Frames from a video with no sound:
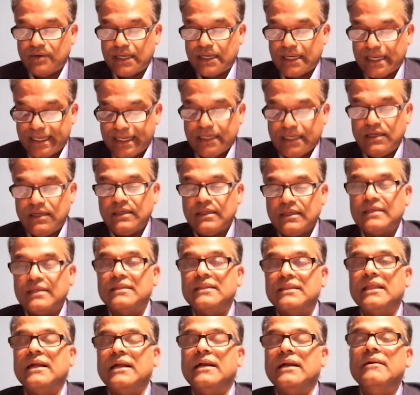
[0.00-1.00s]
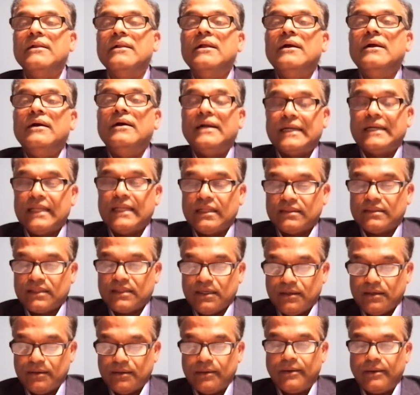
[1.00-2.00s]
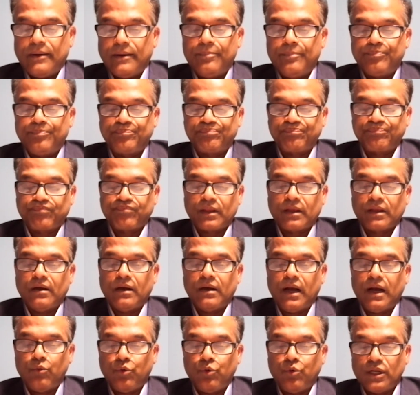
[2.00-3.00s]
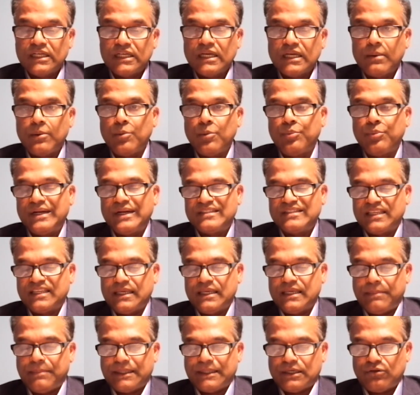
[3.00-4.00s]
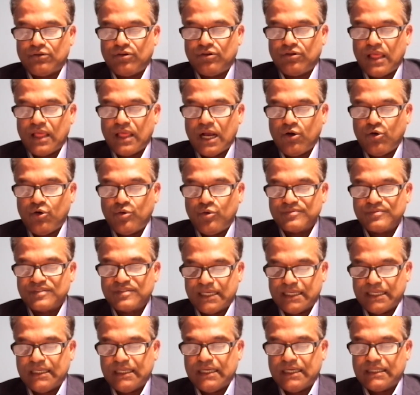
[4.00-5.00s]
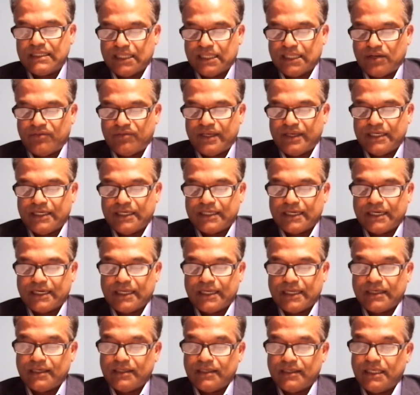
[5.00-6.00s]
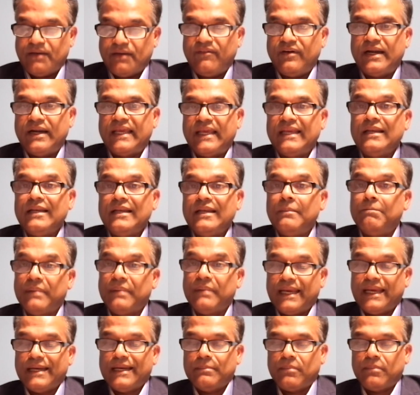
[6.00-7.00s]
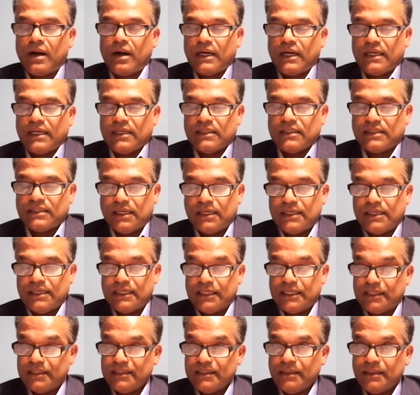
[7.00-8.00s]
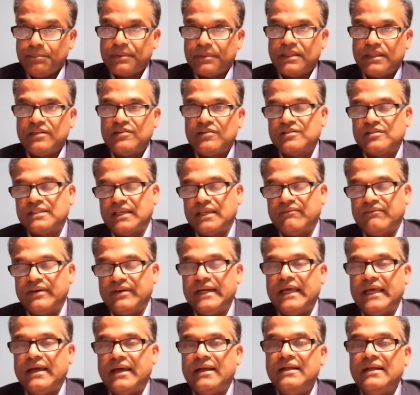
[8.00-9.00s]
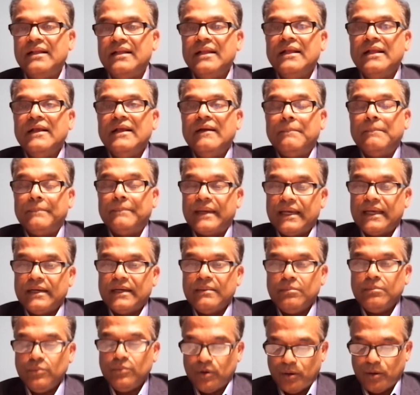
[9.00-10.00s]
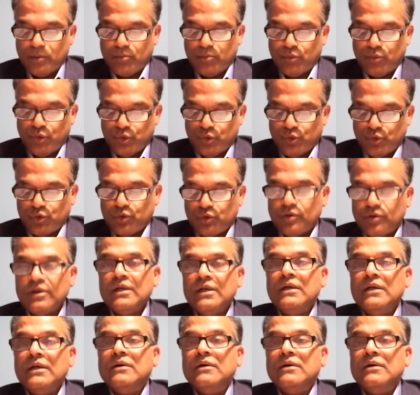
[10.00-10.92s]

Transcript: வகையில் இந்த இடத்தில் ஒழுங்க ஒழுங்கமைப்புகள் செய்யப்பட்டுள்ளதாகவும் செய்திகள் தெரிவிக்கின்றன இதேவேளையில் பயன் மாநிலத்தில் இந்த பிரதேசத்தை விட மேலும் மூன்று